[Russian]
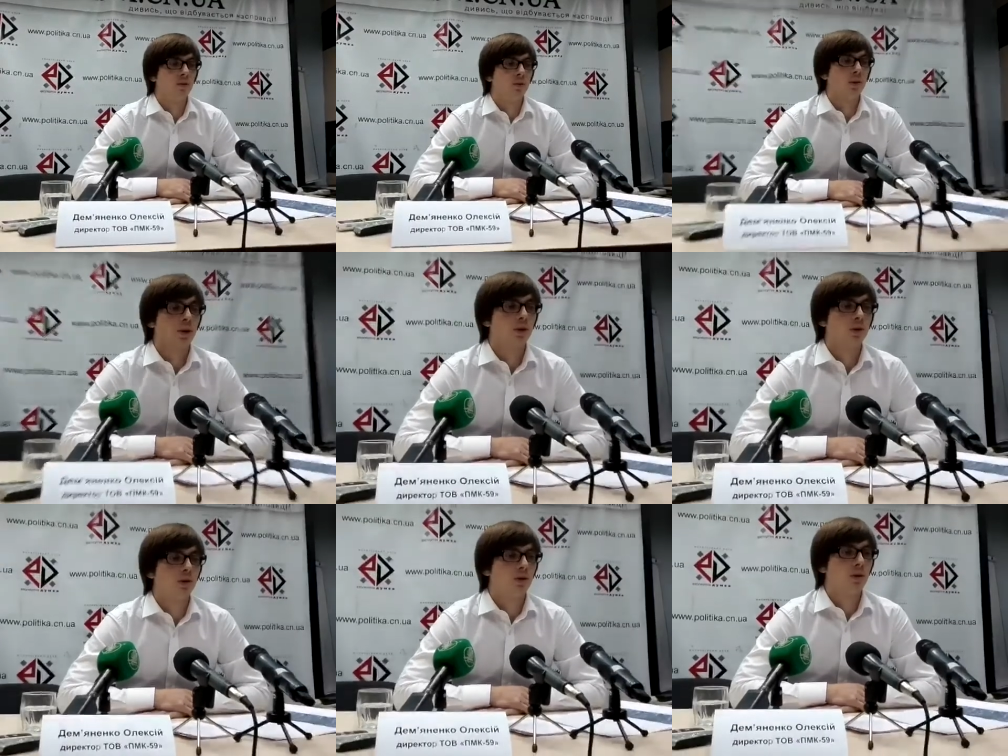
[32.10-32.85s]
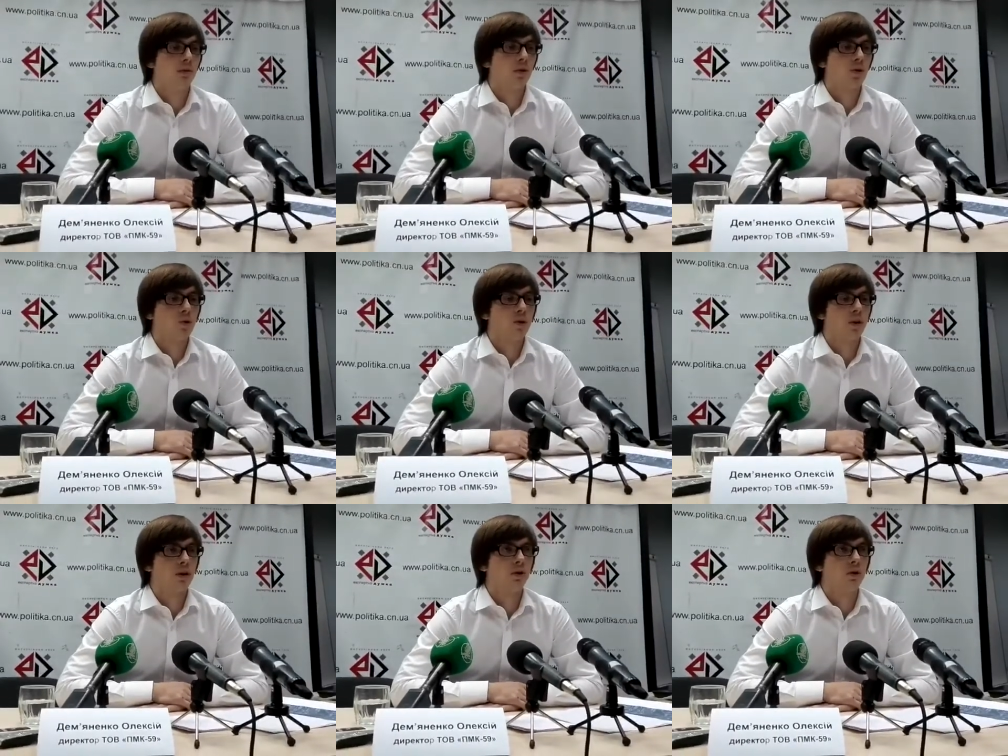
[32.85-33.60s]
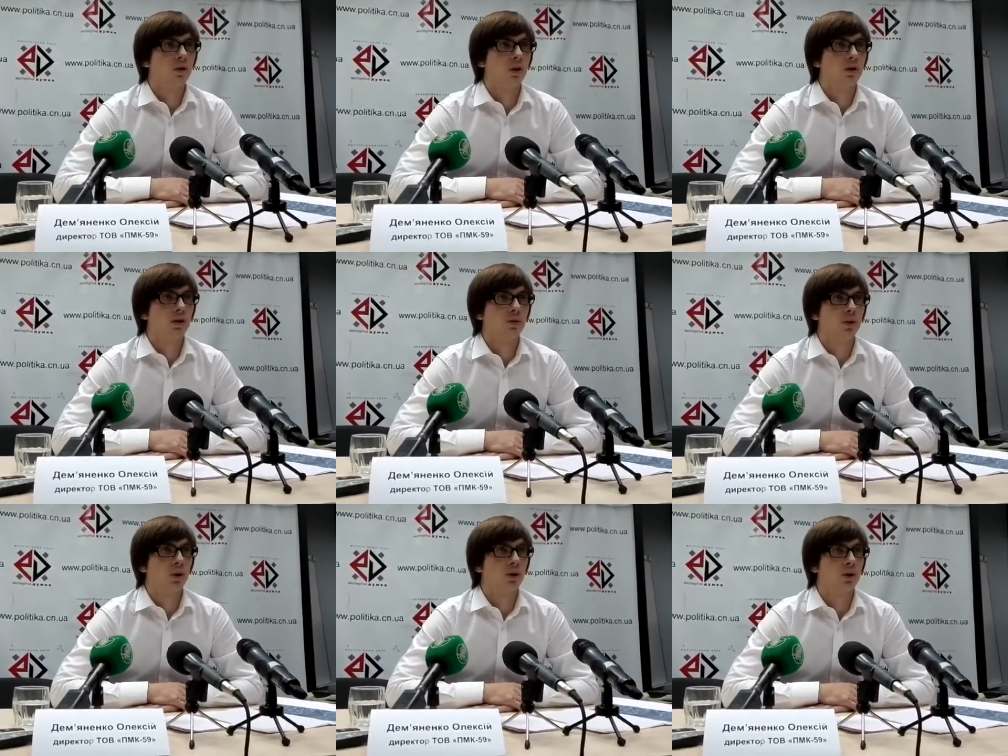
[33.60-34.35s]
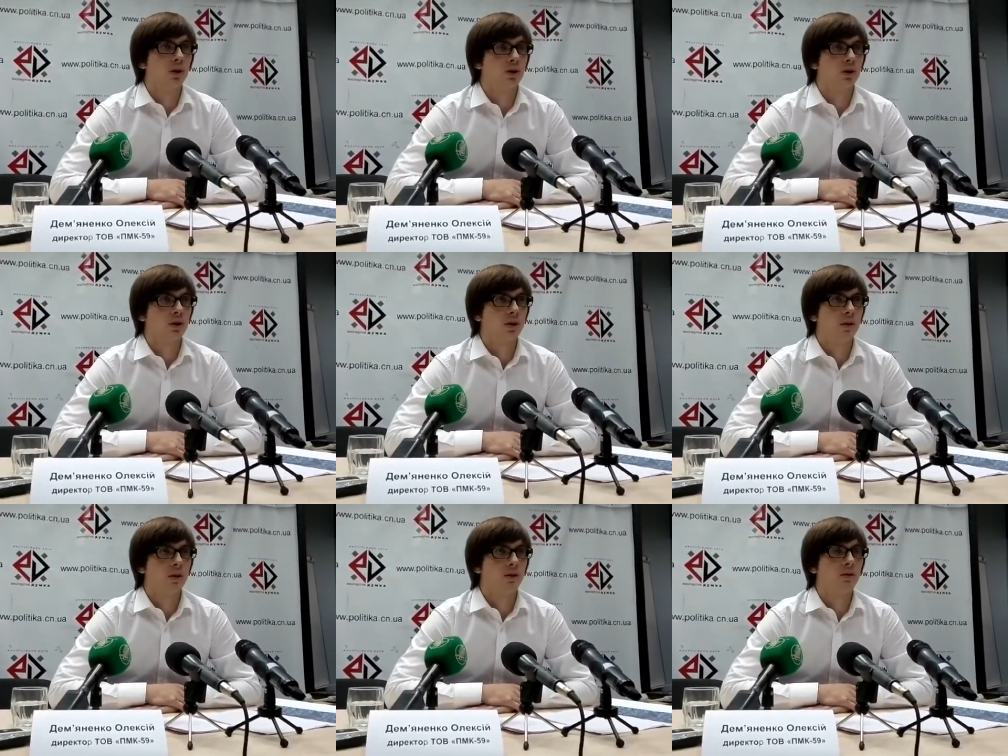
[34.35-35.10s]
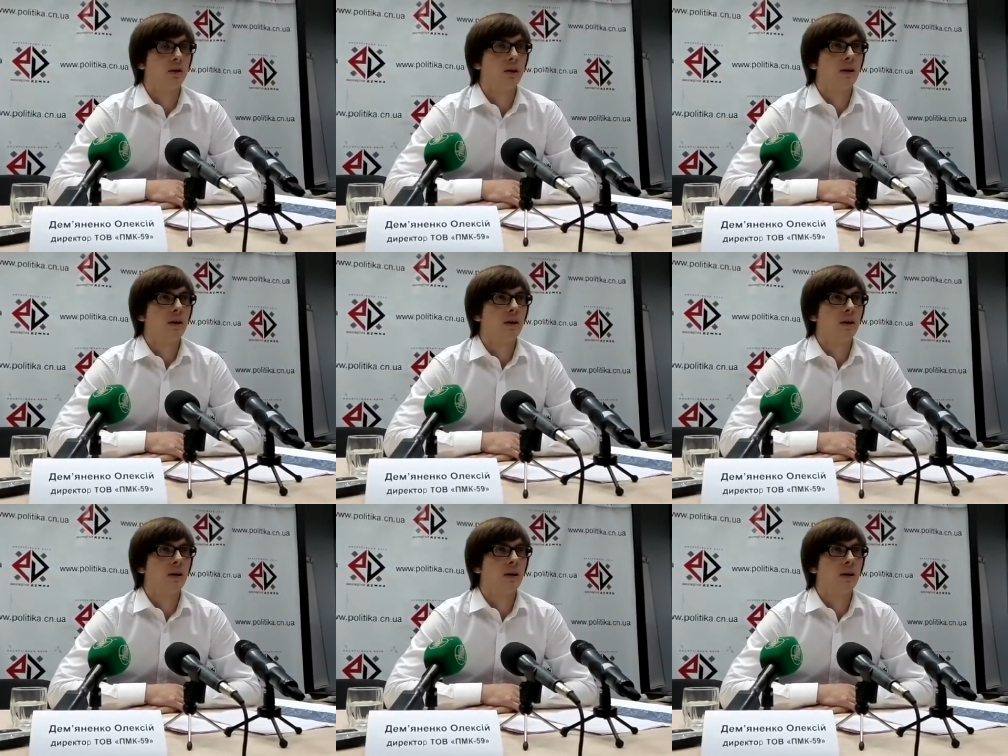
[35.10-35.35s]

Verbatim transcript: депутат и Верховной Рады Украины, депутаты городских советов,